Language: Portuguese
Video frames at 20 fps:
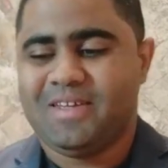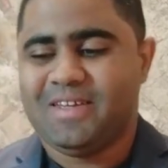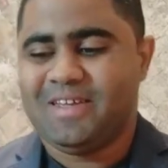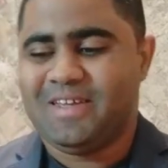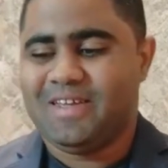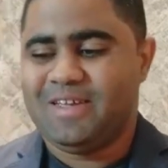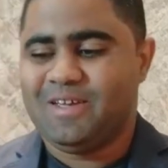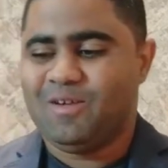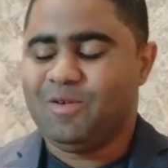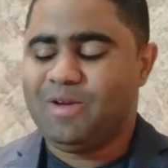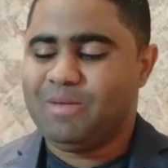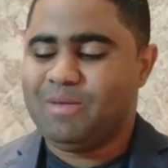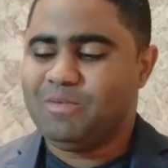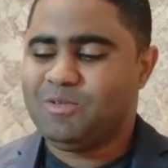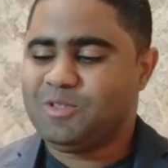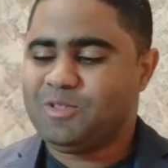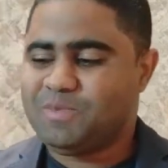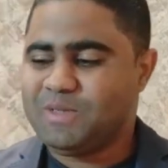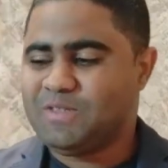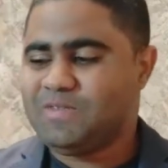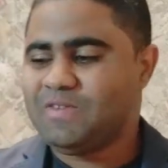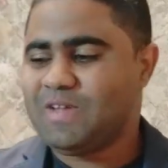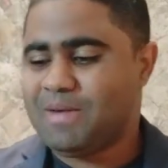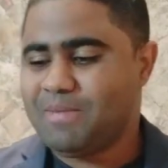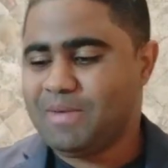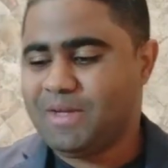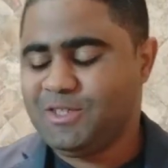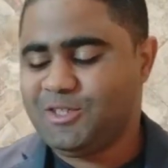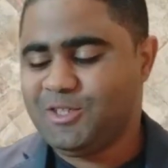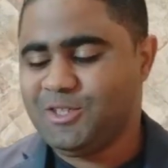É, eu lembro
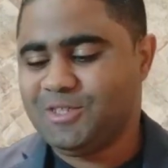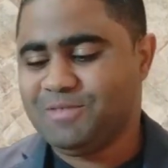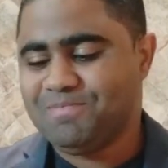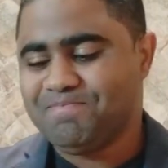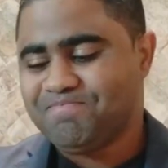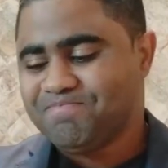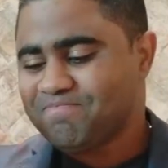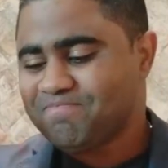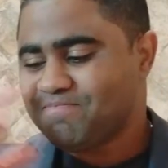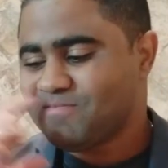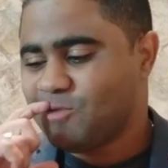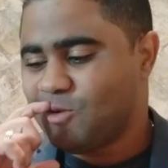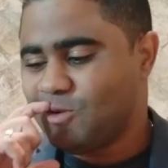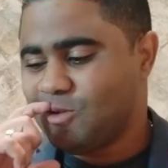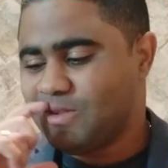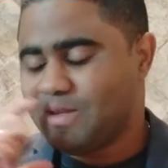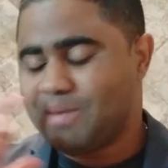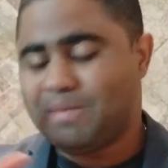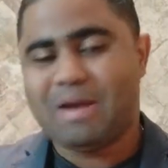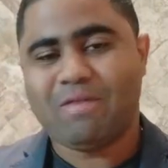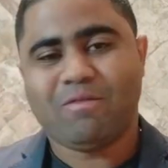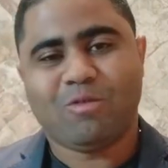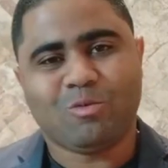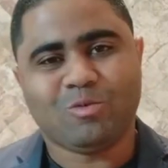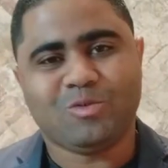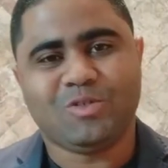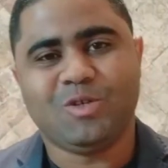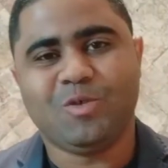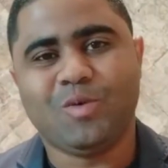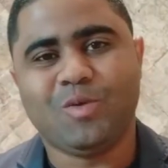especificamente quando eu trabalhava com
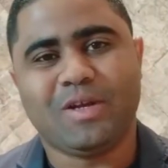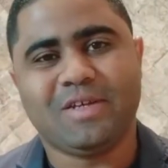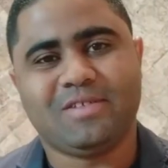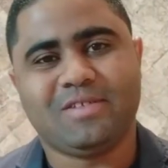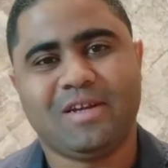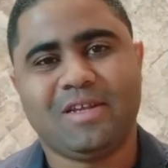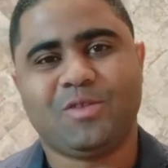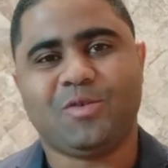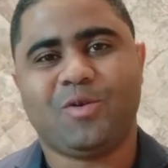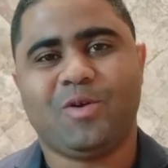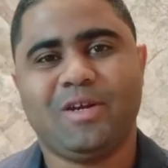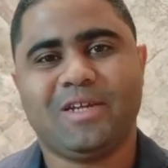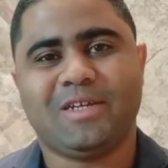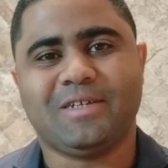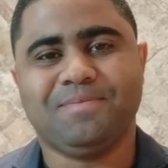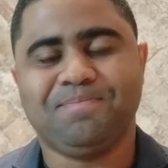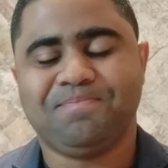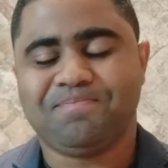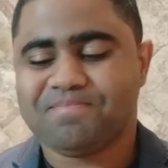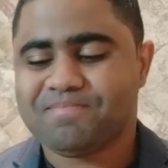segurança eletrônica,